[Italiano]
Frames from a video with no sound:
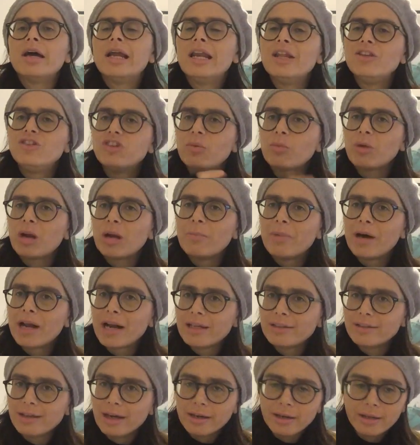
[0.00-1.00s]
Leggiamo la
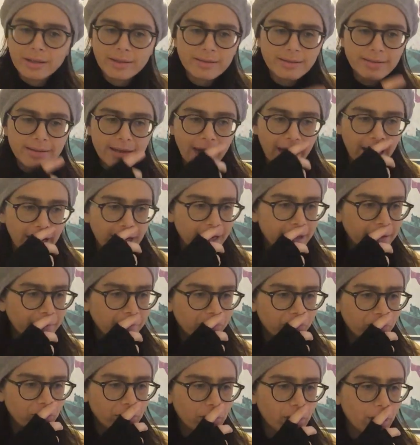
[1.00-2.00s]
baraita
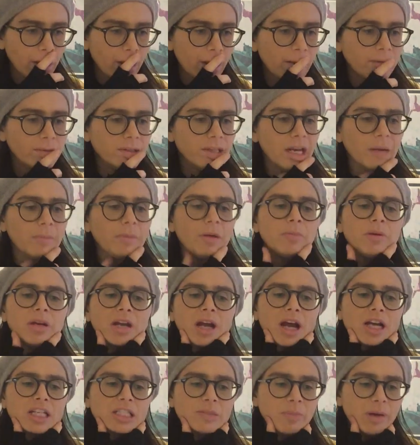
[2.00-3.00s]
iniziale di Rabbi
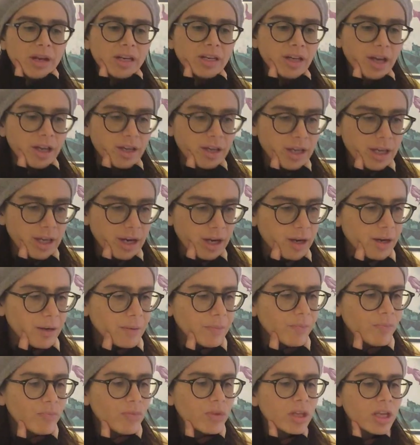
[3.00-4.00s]
Pinchas Ben
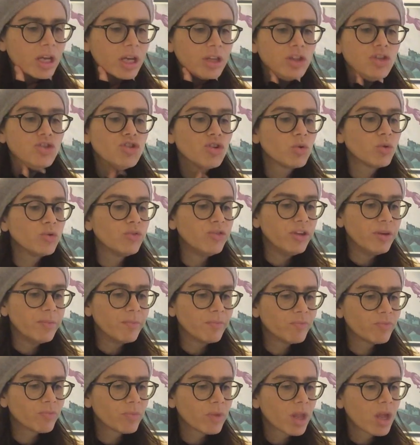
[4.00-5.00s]
Yair, che dice
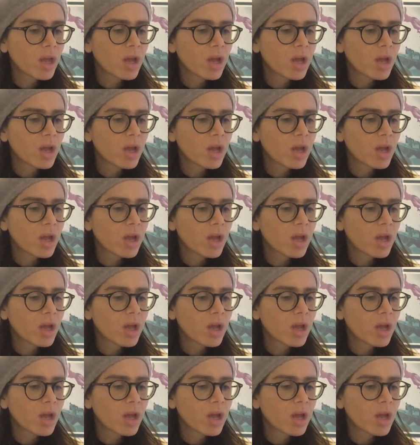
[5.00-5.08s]
così